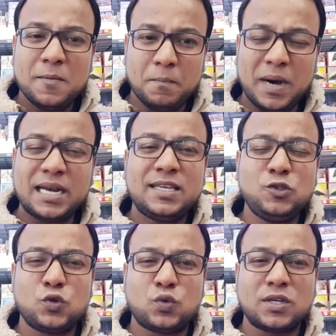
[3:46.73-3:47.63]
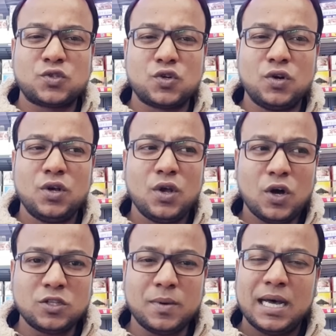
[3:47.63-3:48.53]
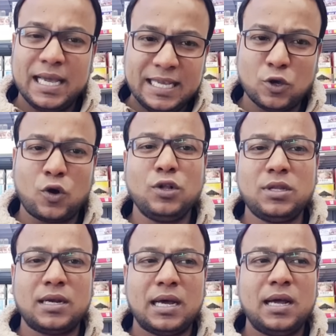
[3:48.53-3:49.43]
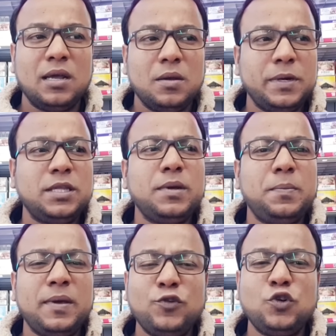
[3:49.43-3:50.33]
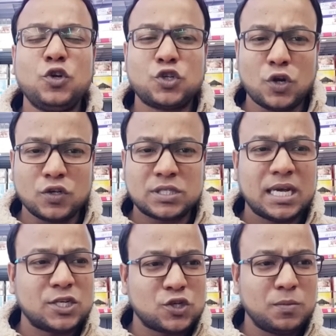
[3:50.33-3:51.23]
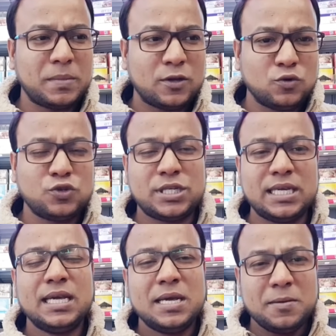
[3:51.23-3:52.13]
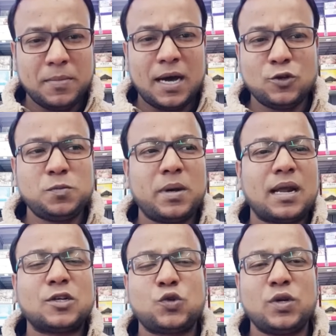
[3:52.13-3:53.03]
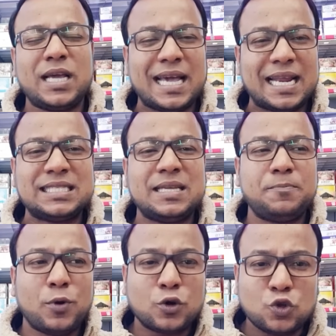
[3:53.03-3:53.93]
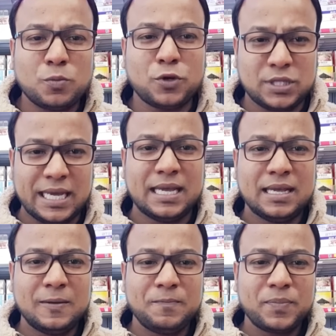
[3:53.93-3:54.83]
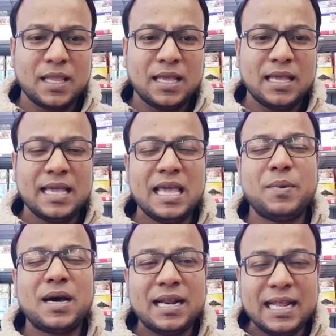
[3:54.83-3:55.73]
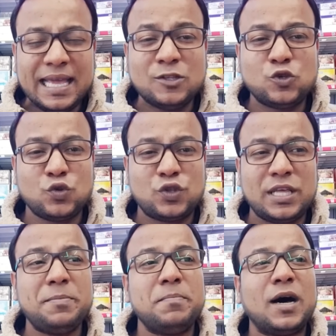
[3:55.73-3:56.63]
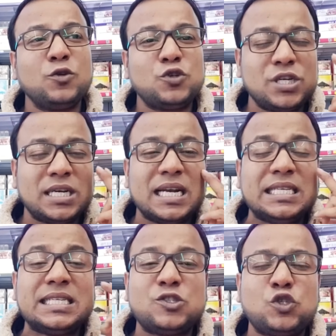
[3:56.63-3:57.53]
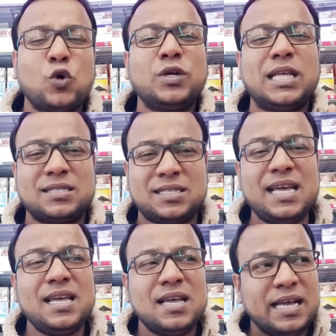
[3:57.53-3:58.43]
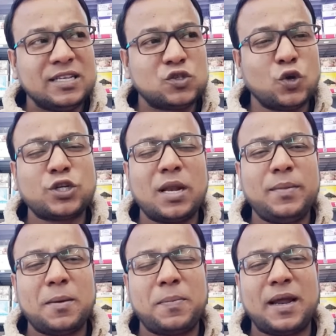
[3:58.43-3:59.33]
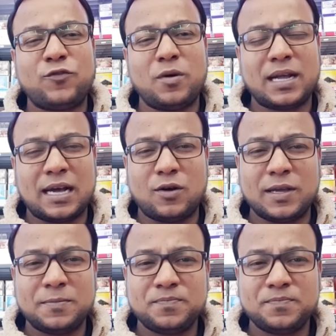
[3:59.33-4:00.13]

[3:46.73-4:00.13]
মার্কিন যুক্তরাষ্ট্র অথবা এই দখলদাররা পৃথিবীর বিভিন্ন সংস্থা মানে গোষ্ঠী মানুষ বা রাষ্ট্র নিয়ে এরা যে বক্তব্য দেয় এবারের এই যুদ্ধে মানুষ সেটা নিজের চোখে দেখছে এই সোশ্যাল মিডিয়া প্ল্যাটফর্মের কারণে